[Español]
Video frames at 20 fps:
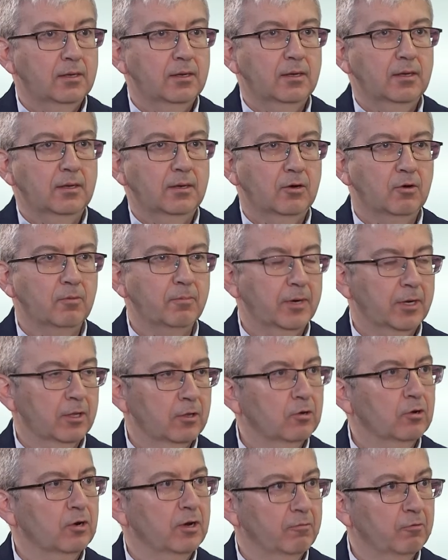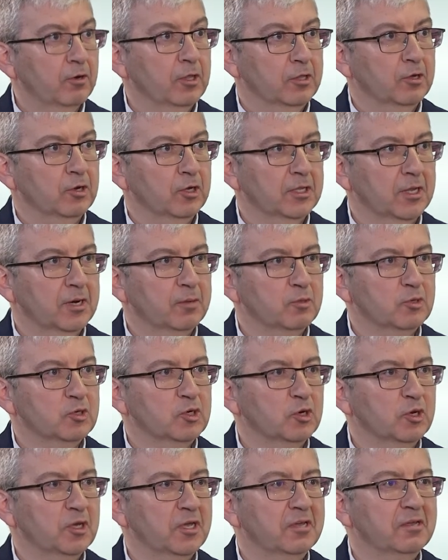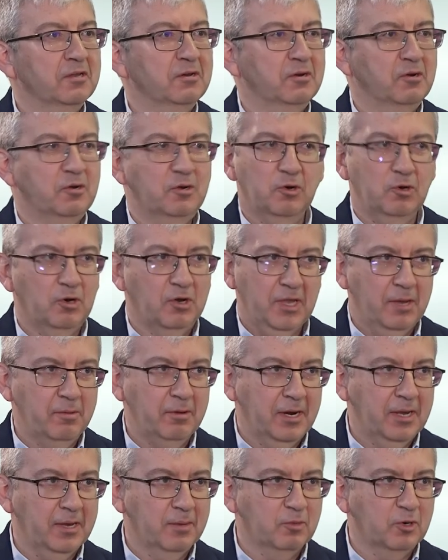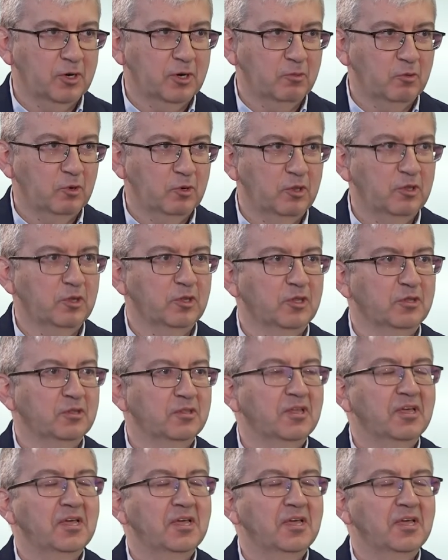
Eh, comparado con la inflación que tenemos hoy, no lo llamaríamos revolución